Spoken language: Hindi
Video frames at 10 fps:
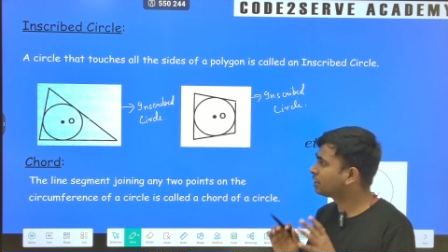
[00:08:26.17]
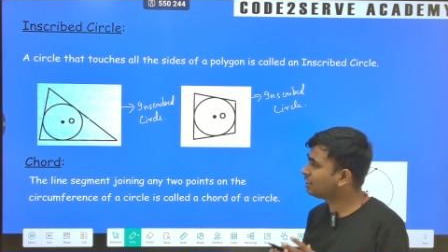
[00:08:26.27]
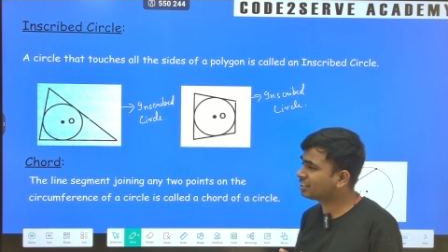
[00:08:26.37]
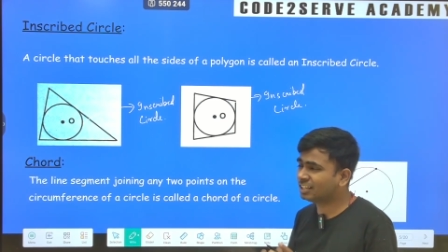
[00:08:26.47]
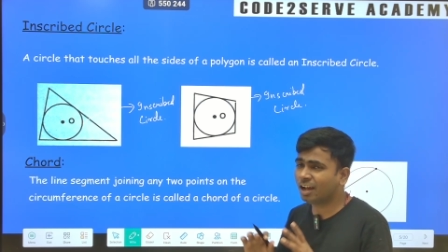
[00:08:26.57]

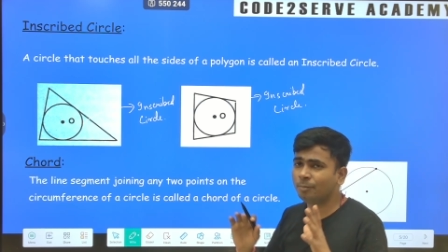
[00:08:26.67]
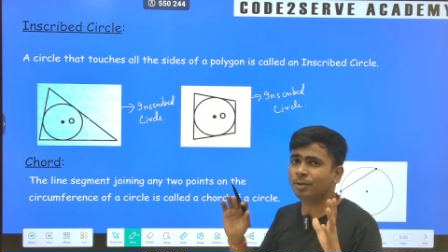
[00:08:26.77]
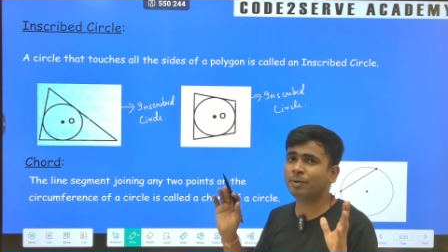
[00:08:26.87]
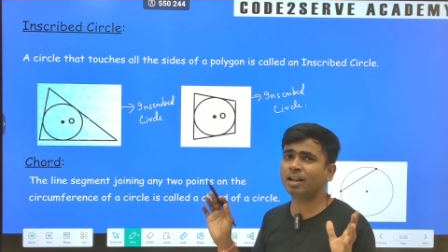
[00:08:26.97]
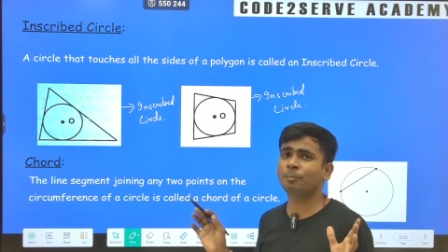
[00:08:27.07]
कितना
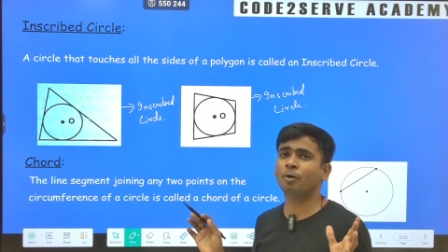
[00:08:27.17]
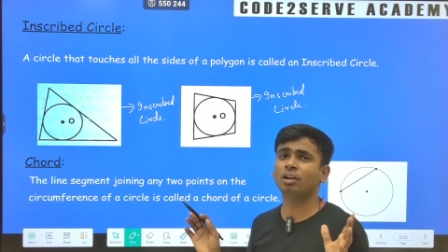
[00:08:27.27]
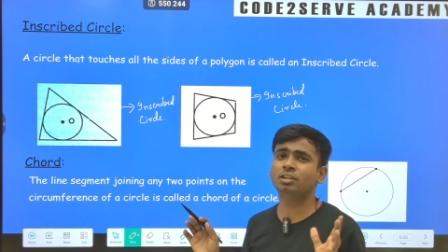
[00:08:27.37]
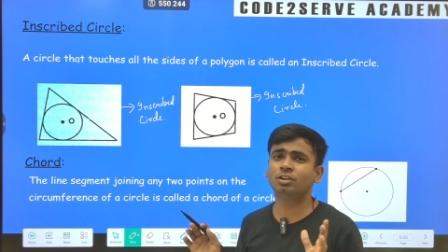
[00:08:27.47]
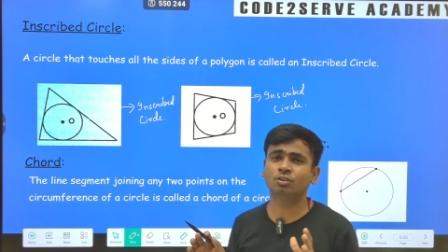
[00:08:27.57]
भी बड़ा
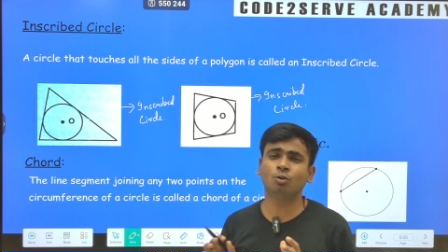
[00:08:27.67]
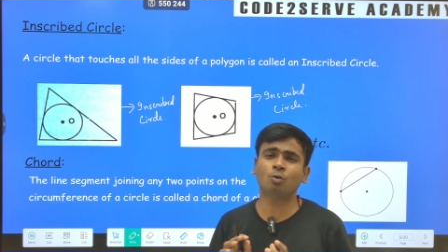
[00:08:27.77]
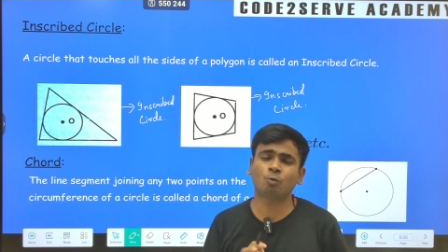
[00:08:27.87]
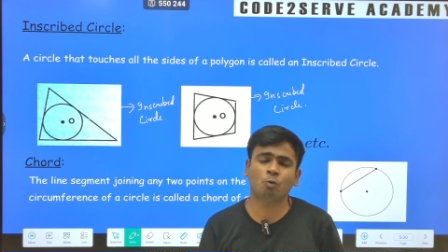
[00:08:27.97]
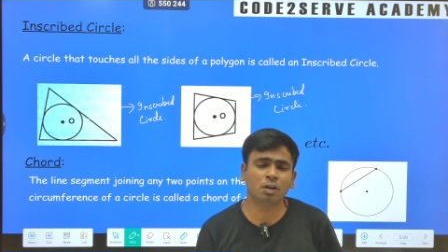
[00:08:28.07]
पॉलीगन हो
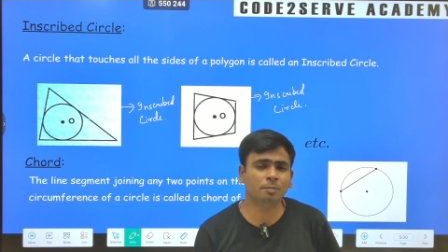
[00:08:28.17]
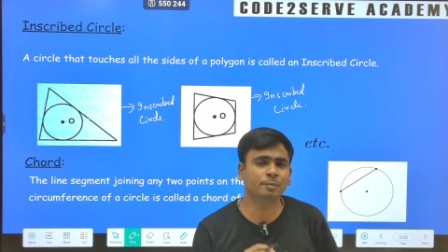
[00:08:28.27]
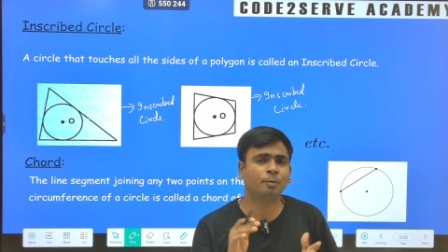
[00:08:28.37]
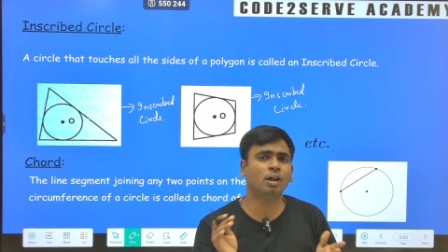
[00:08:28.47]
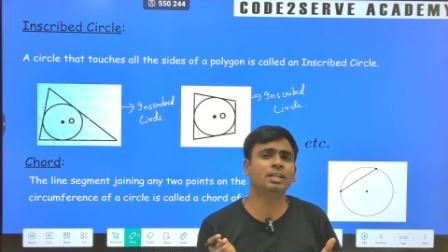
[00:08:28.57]
कोई भी
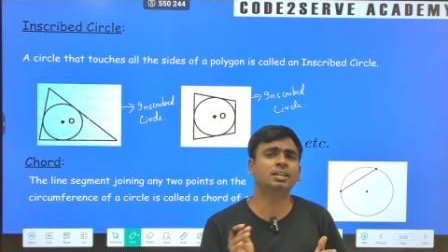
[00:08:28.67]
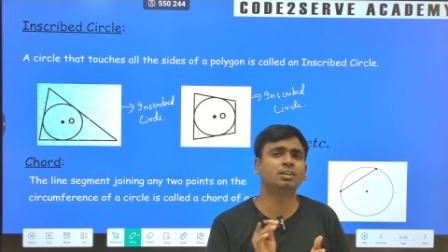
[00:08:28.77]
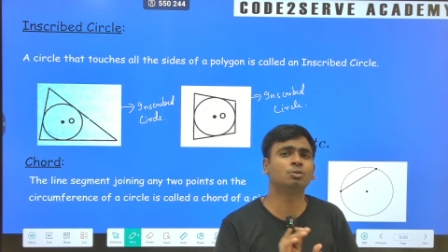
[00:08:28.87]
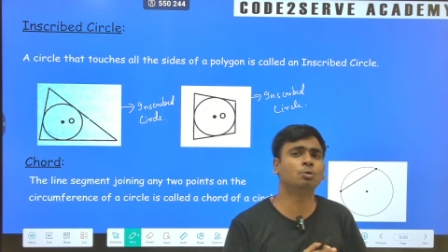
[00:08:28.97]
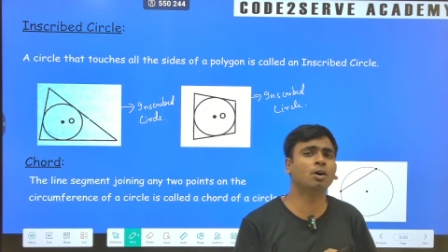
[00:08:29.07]

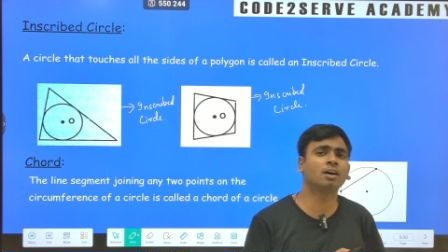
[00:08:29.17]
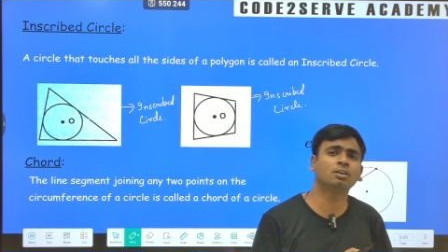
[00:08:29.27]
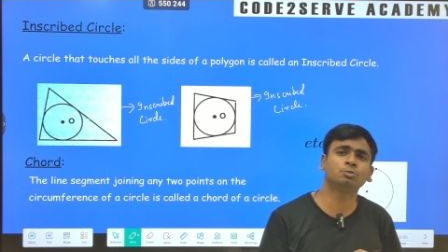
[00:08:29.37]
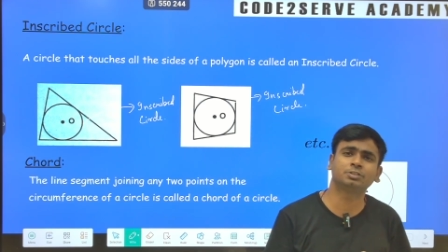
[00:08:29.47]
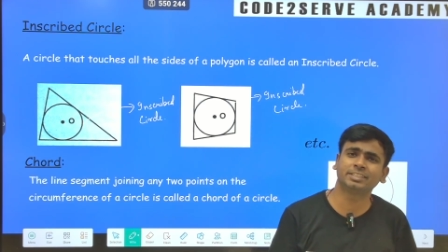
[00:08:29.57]
पॉलीगन हो
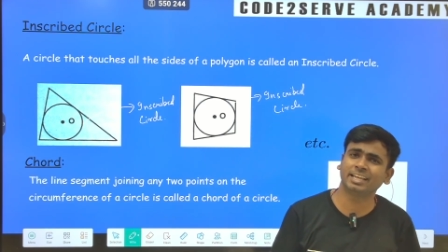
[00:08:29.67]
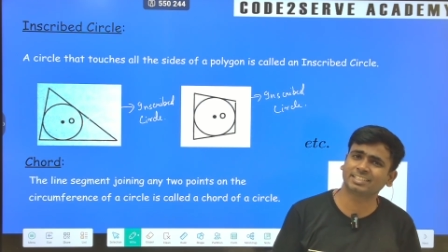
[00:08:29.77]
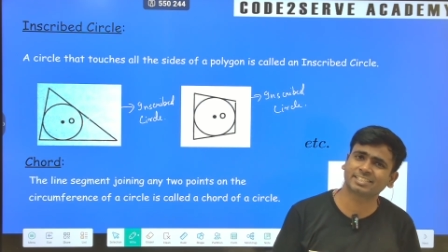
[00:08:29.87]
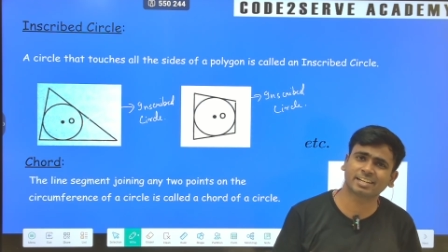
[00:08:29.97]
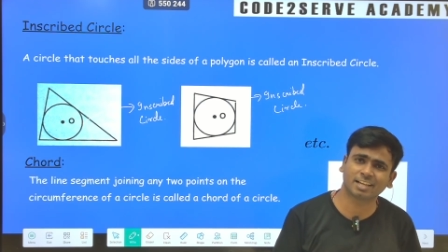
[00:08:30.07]
अगर उससे
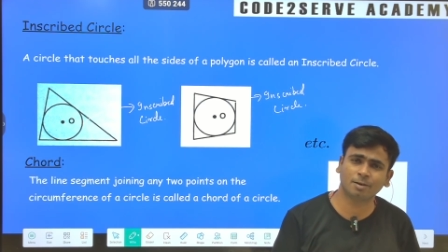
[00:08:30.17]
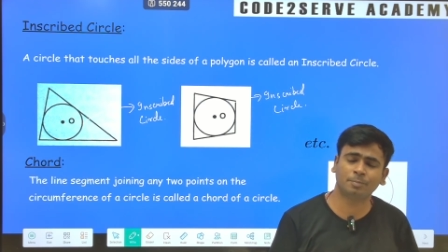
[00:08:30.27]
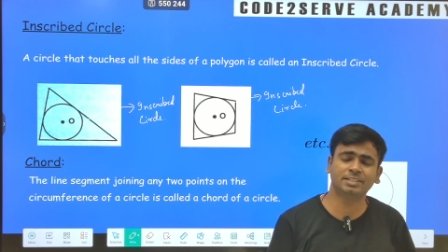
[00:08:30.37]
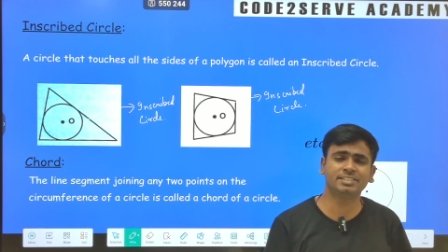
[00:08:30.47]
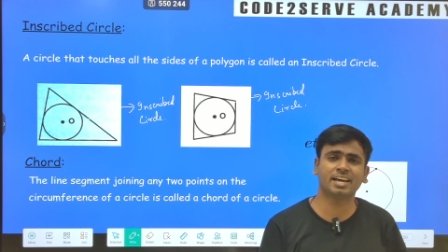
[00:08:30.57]
एक सर्कल
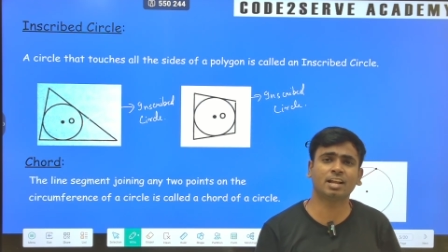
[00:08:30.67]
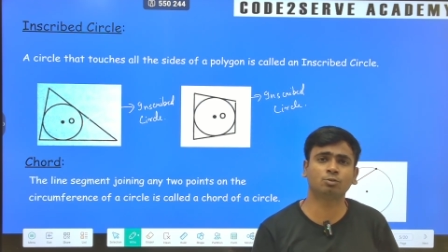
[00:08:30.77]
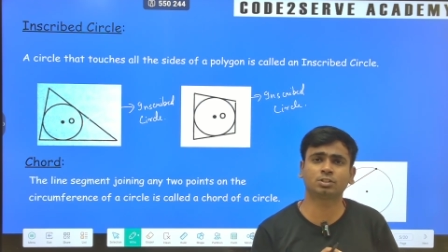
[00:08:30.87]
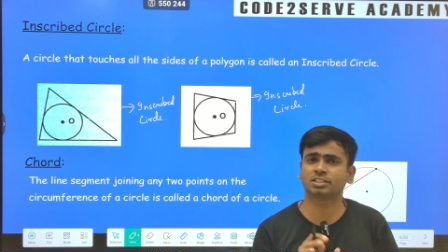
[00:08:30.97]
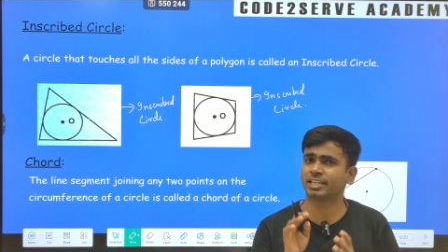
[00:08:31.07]
बन जा रहा है
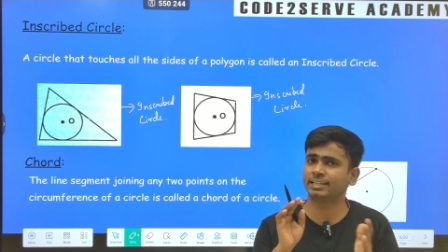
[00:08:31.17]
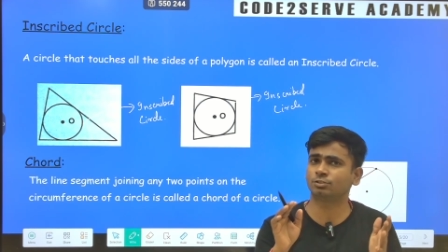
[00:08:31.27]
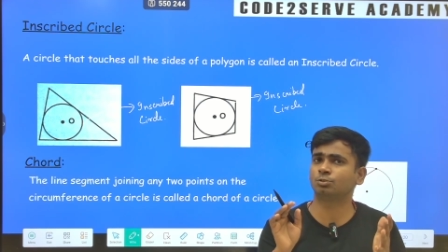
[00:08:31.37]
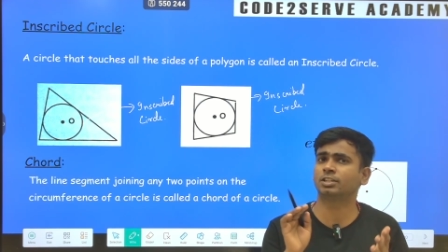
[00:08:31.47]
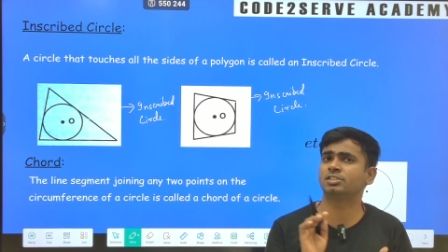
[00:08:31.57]
उसके
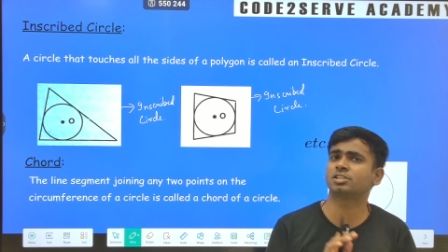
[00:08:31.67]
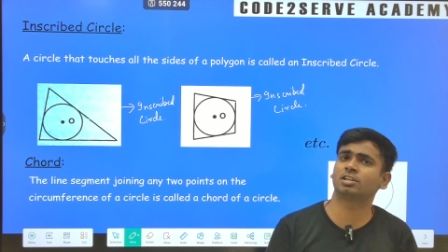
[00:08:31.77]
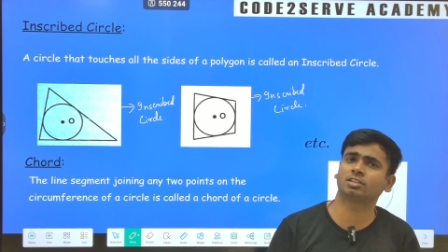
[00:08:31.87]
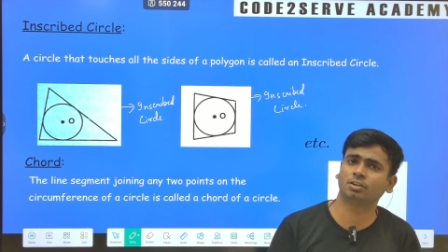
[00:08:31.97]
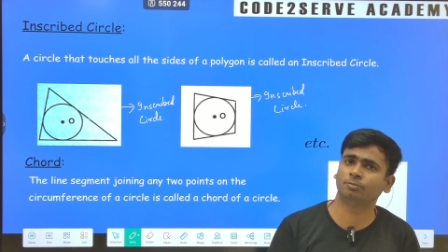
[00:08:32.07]
साइड्स को टच
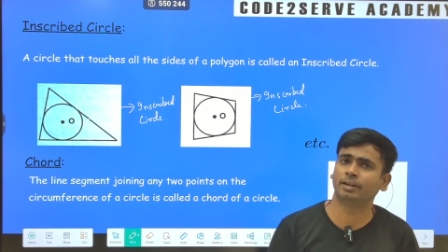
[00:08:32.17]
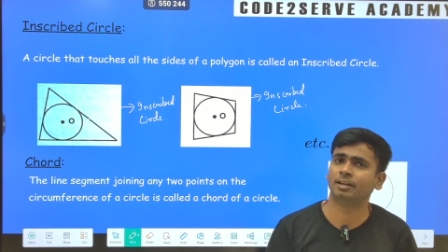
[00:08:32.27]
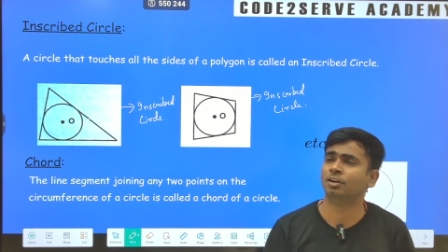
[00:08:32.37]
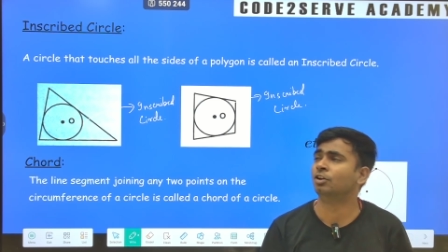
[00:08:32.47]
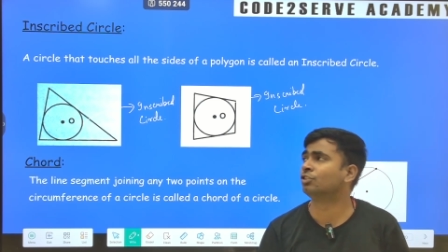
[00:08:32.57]
करते हुए
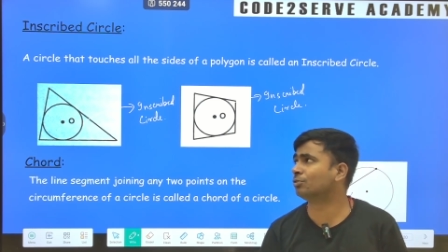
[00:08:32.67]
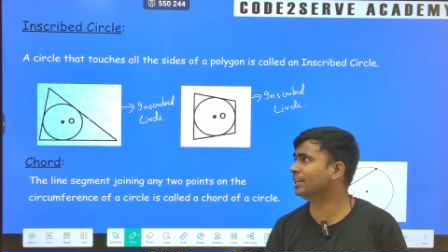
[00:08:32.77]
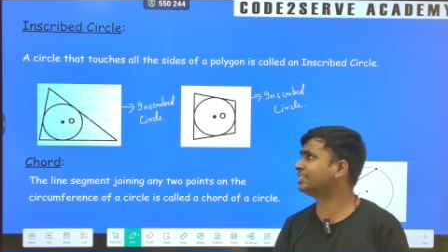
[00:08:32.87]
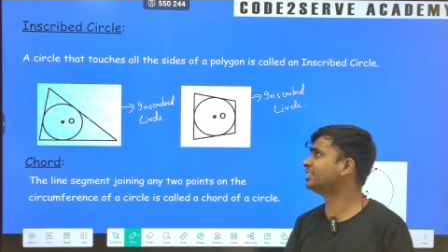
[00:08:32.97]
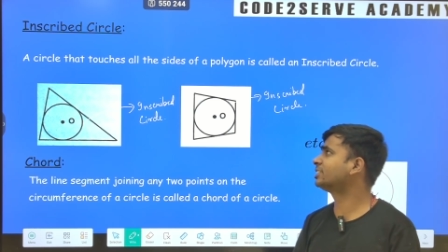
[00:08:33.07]
तो
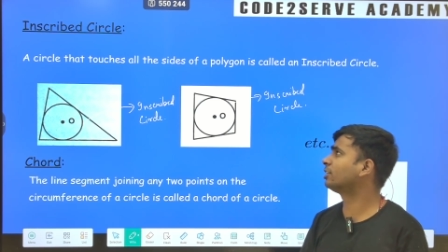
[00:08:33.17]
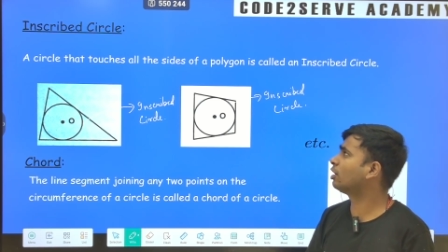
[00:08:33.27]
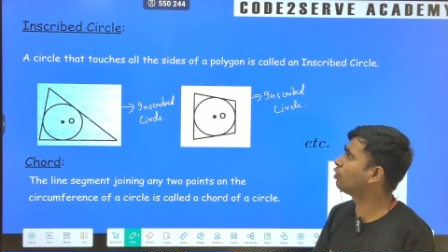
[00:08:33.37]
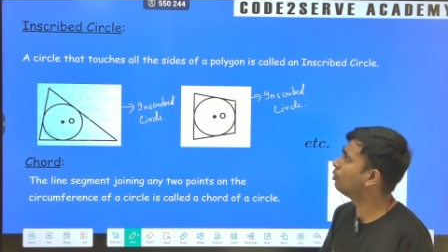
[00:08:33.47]
ऐसे सर्कल